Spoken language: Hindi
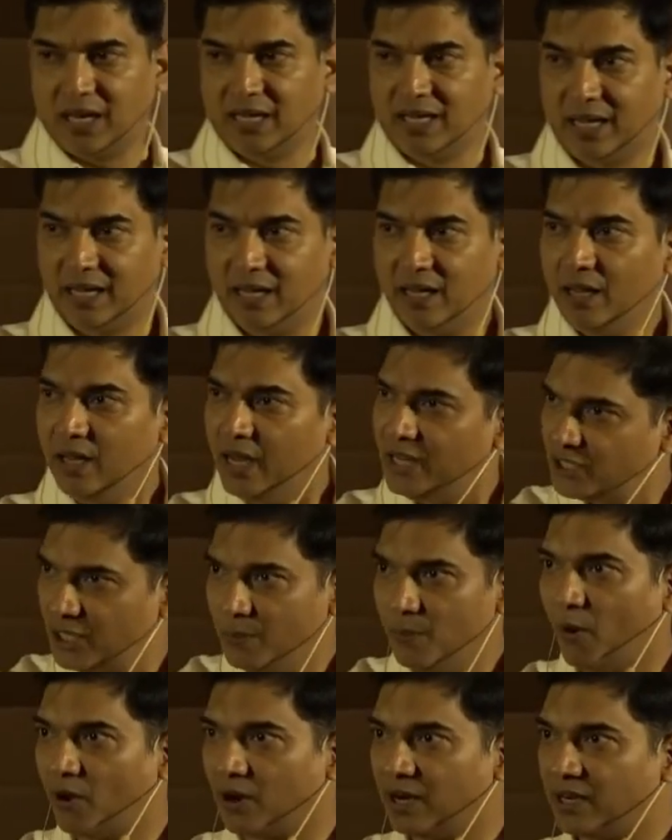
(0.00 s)
नहीं हैं इट्स
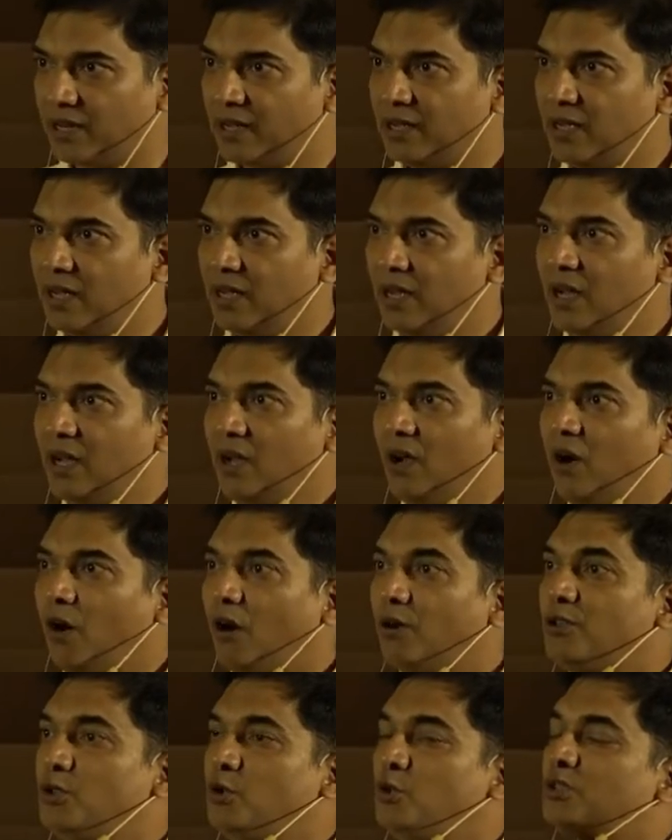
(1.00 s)
इंपॉर्टेंट
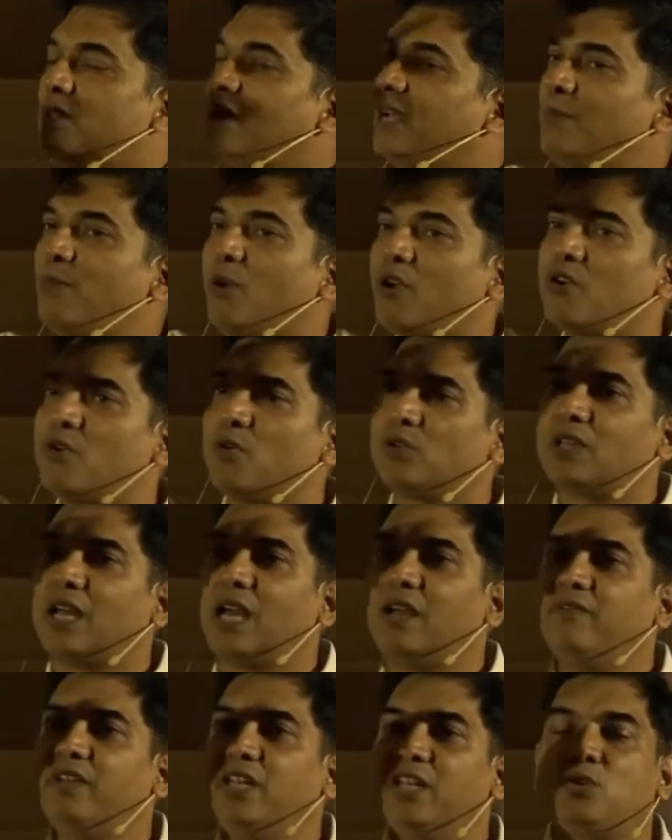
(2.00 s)
और दूसरा इंपॉर्टेंट होता
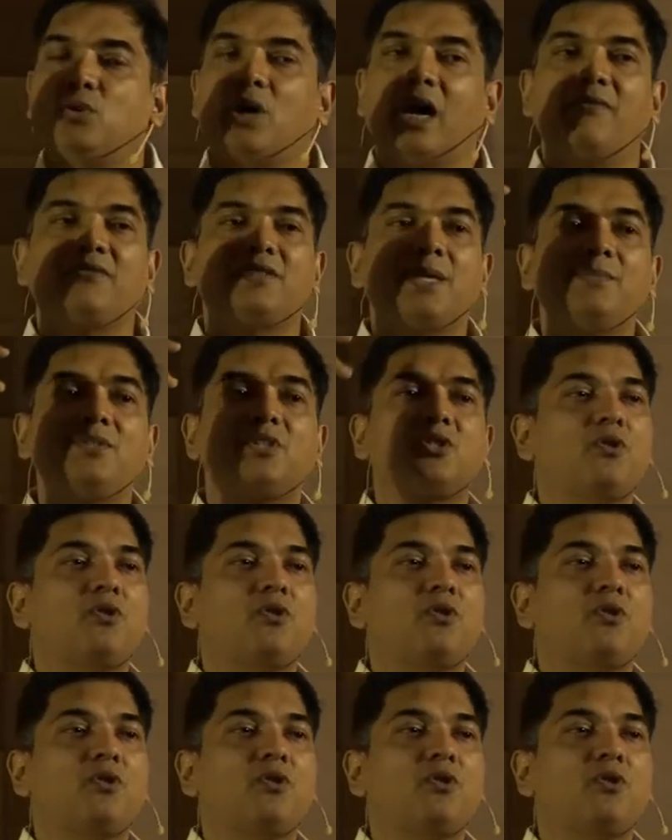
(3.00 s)
है वी नीड टू हैव सम